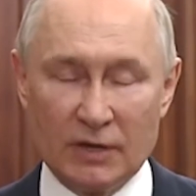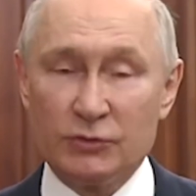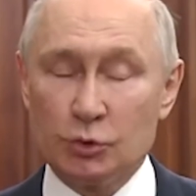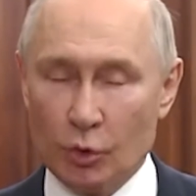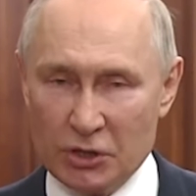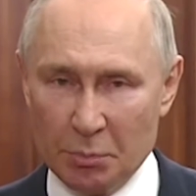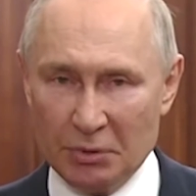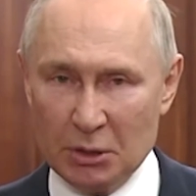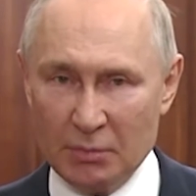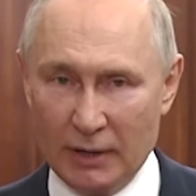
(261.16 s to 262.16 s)
Все они
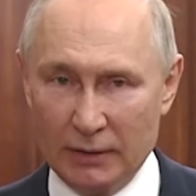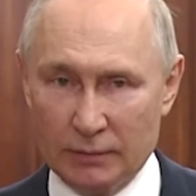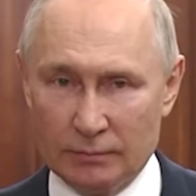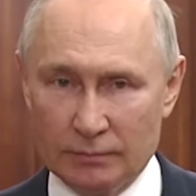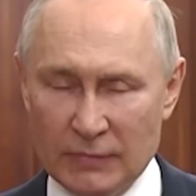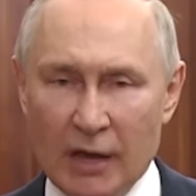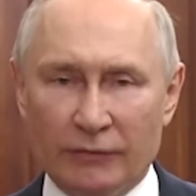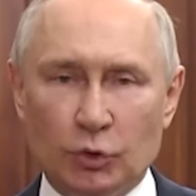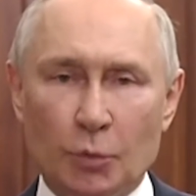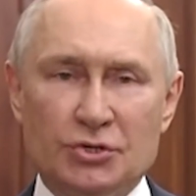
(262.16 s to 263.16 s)
понимали,
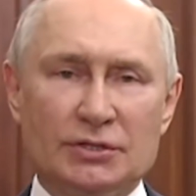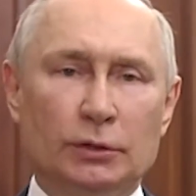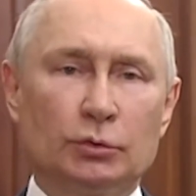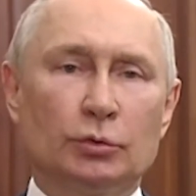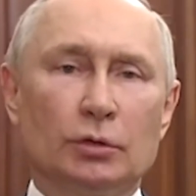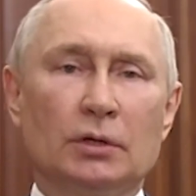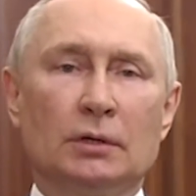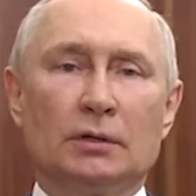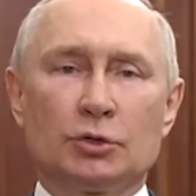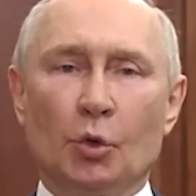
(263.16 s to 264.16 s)
в том числе то,
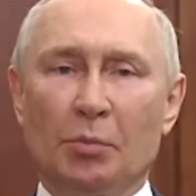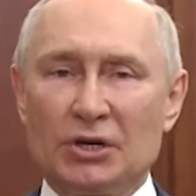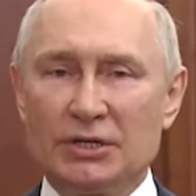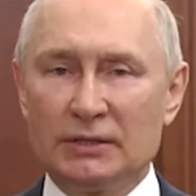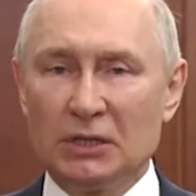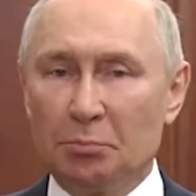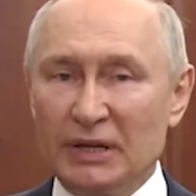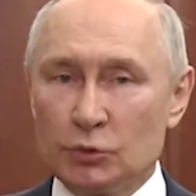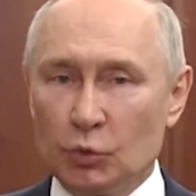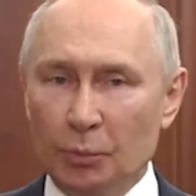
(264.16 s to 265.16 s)
что пошли на
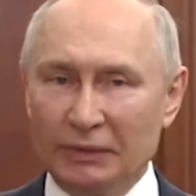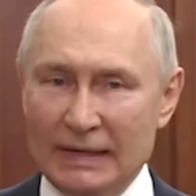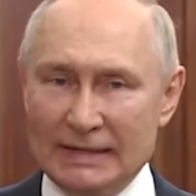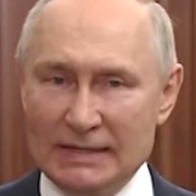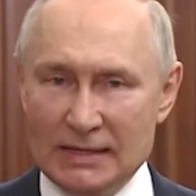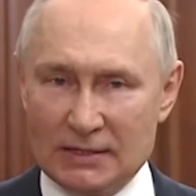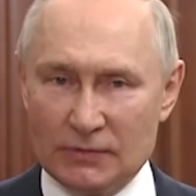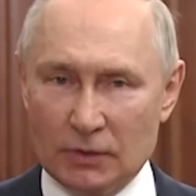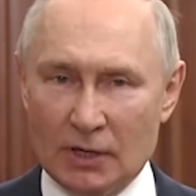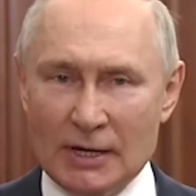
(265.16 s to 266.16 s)
преступные
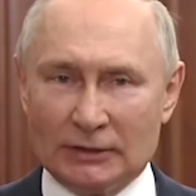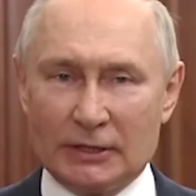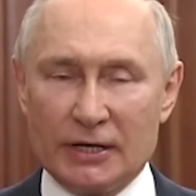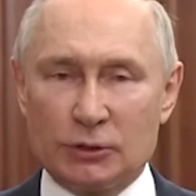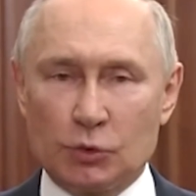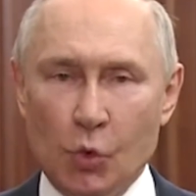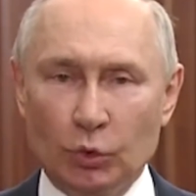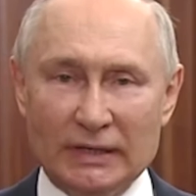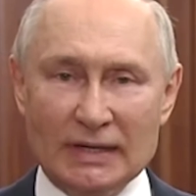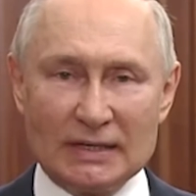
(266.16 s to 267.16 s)
действия, на
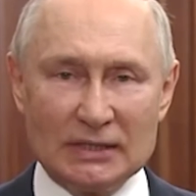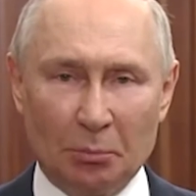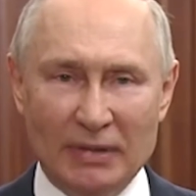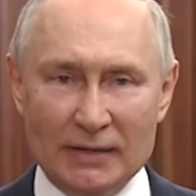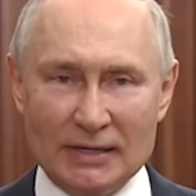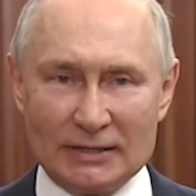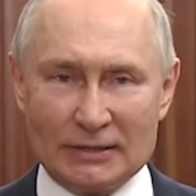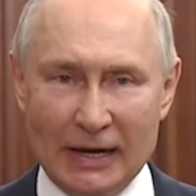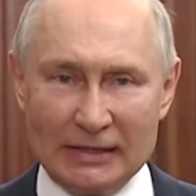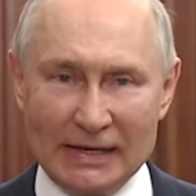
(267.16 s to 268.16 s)
раскол и ослабление
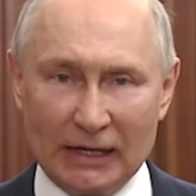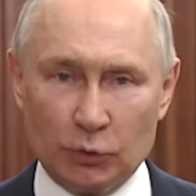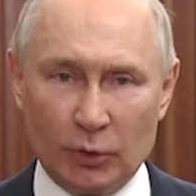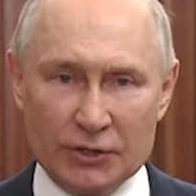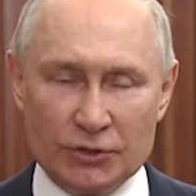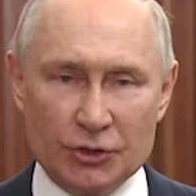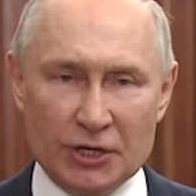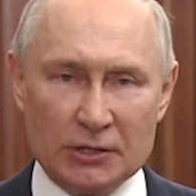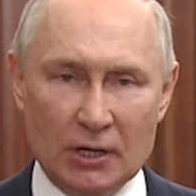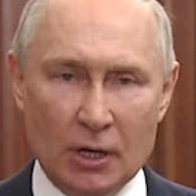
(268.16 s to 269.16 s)
страны, которая
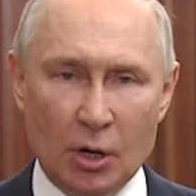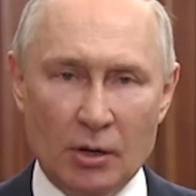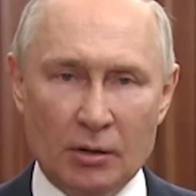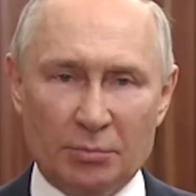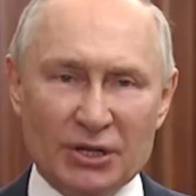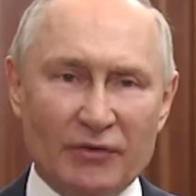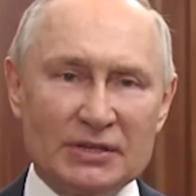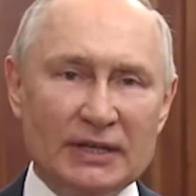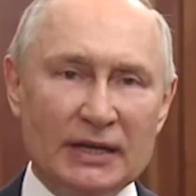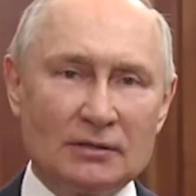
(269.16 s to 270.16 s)
сейчас
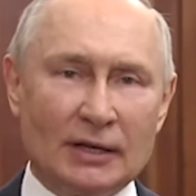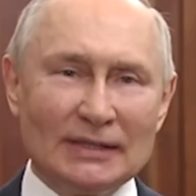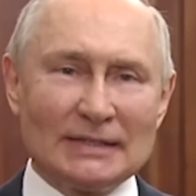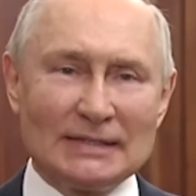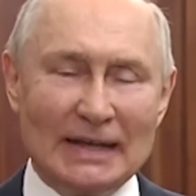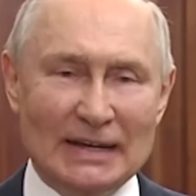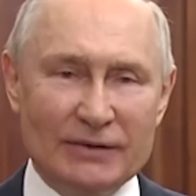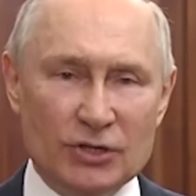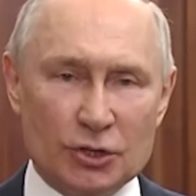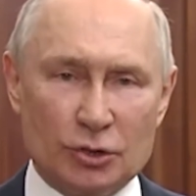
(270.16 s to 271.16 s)
противостоит
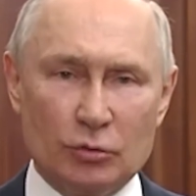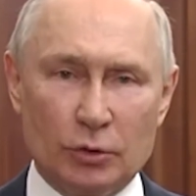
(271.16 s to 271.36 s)
колоссальной внешней